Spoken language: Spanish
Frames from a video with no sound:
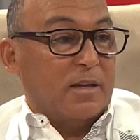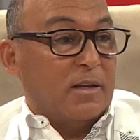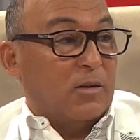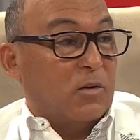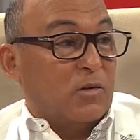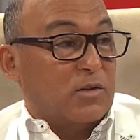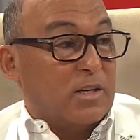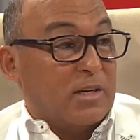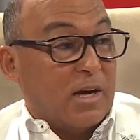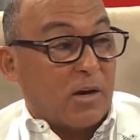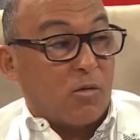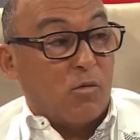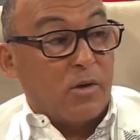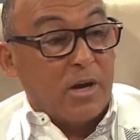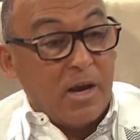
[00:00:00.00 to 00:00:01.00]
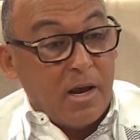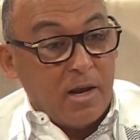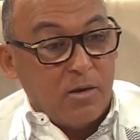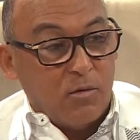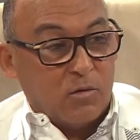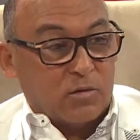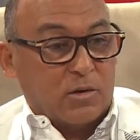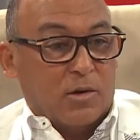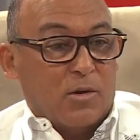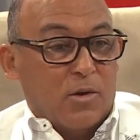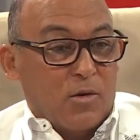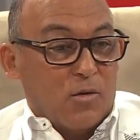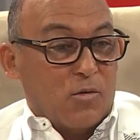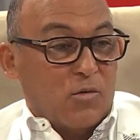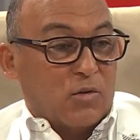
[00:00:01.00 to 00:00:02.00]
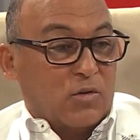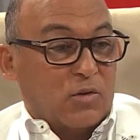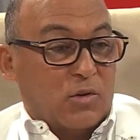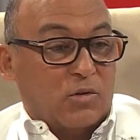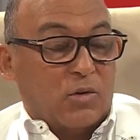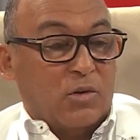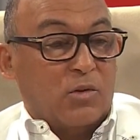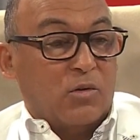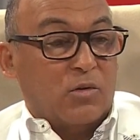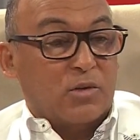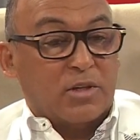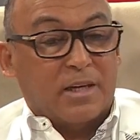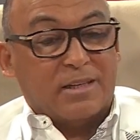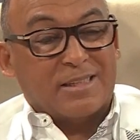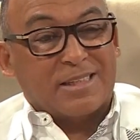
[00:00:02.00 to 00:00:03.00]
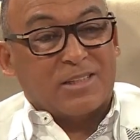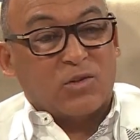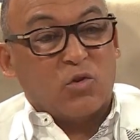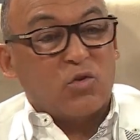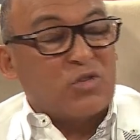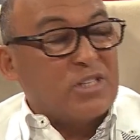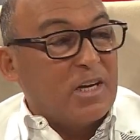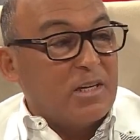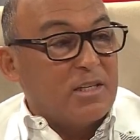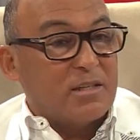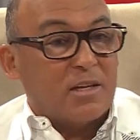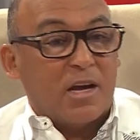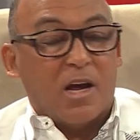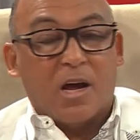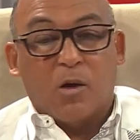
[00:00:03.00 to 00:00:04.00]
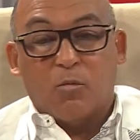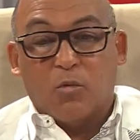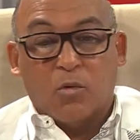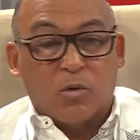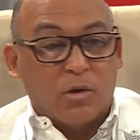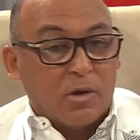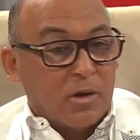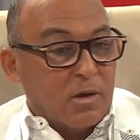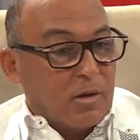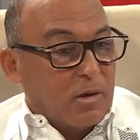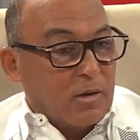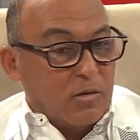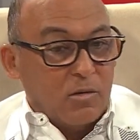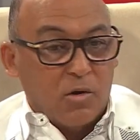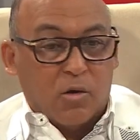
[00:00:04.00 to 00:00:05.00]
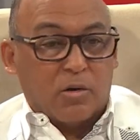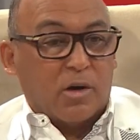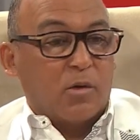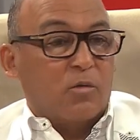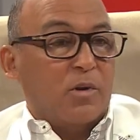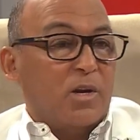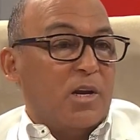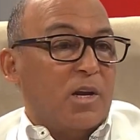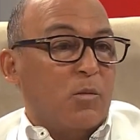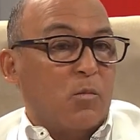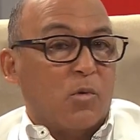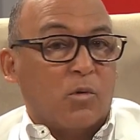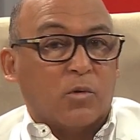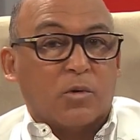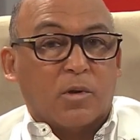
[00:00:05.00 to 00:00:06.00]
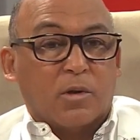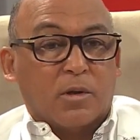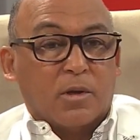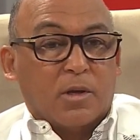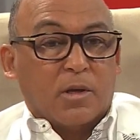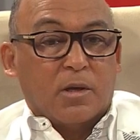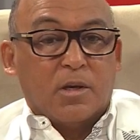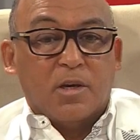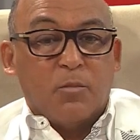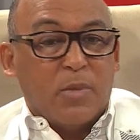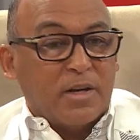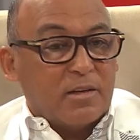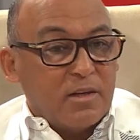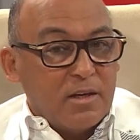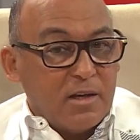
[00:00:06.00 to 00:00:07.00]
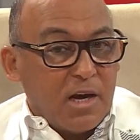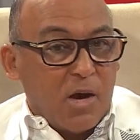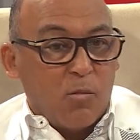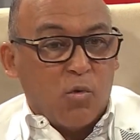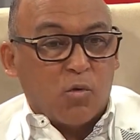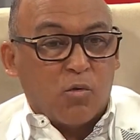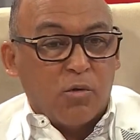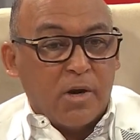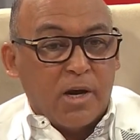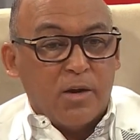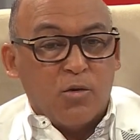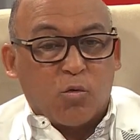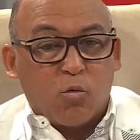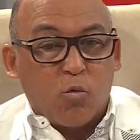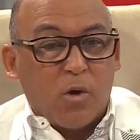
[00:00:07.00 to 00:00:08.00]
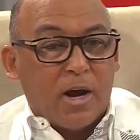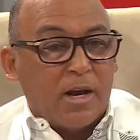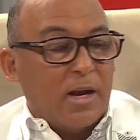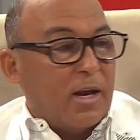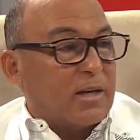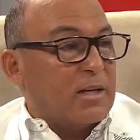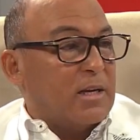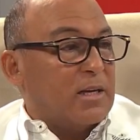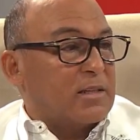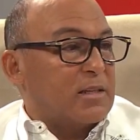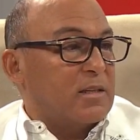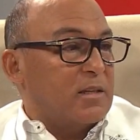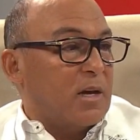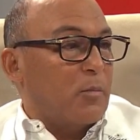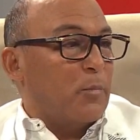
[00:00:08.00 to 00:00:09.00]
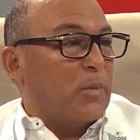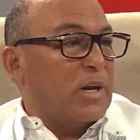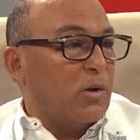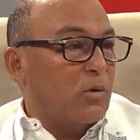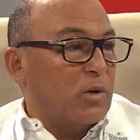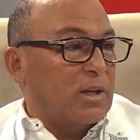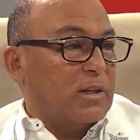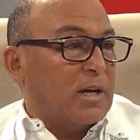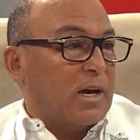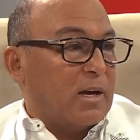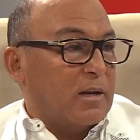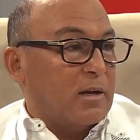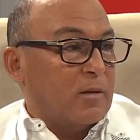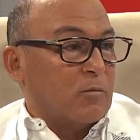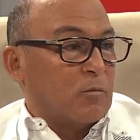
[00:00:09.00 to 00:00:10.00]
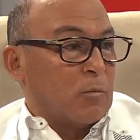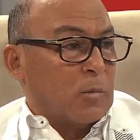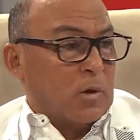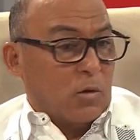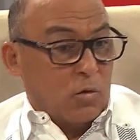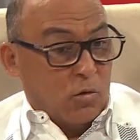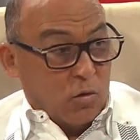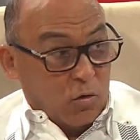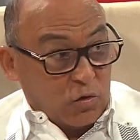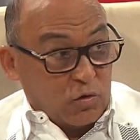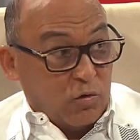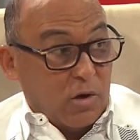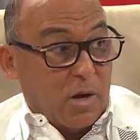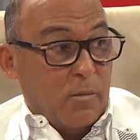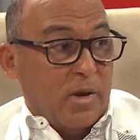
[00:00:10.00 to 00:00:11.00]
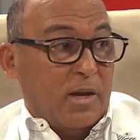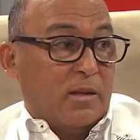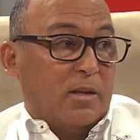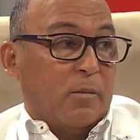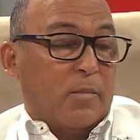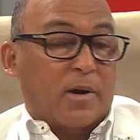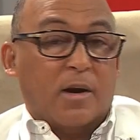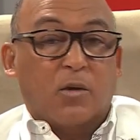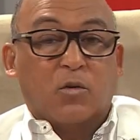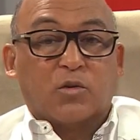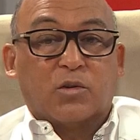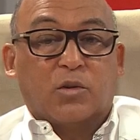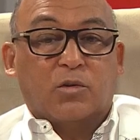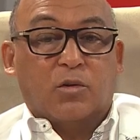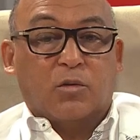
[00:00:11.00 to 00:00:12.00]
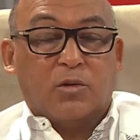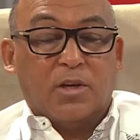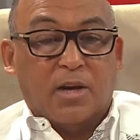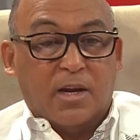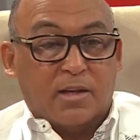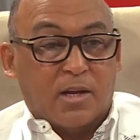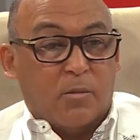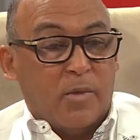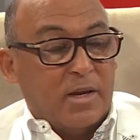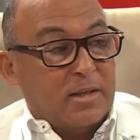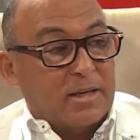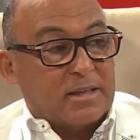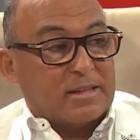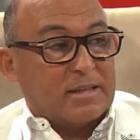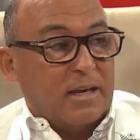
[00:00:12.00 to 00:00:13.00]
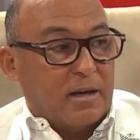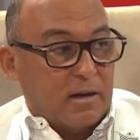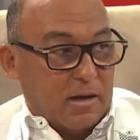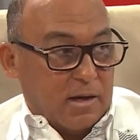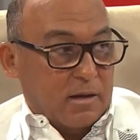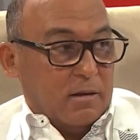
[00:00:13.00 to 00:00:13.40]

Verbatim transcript: y entonces ya con ellos nosotros entonces socializamos, nos reunimos, investigamos con ellos cuál es la necesidad prioritaria, no solamente para nosotros directamente hacerla,